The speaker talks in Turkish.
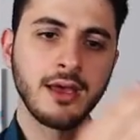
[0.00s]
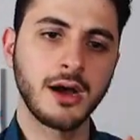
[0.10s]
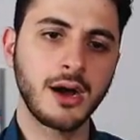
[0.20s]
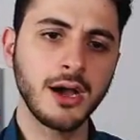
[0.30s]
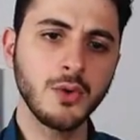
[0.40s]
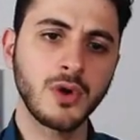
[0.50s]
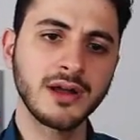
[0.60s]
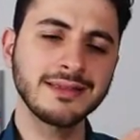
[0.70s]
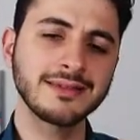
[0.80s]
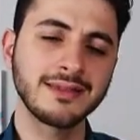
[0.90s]
I
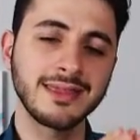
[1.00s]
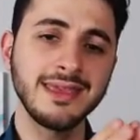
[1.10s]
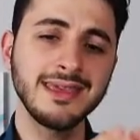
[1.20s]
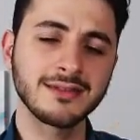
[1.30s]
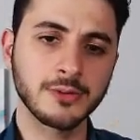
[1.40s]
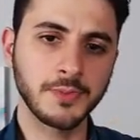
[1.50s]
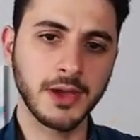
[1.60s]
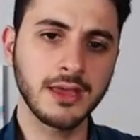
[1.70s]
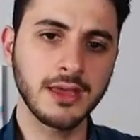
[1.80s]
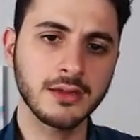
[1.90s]
want neither
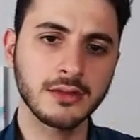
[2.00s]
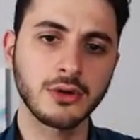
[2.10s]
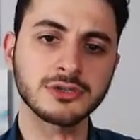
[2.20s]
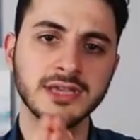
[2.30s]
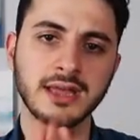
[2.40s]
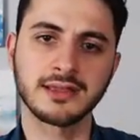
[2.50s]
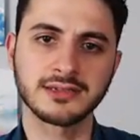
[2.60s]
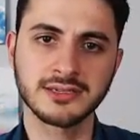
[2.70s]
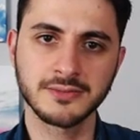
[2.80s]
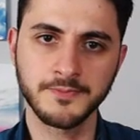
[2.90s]
pain nor
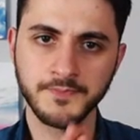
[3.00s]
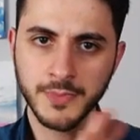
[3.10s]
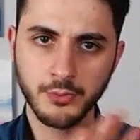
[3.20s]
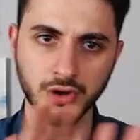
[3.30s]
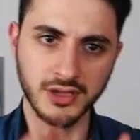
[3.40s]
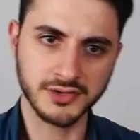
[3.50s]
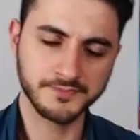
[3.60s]
sadness. Bu kadar.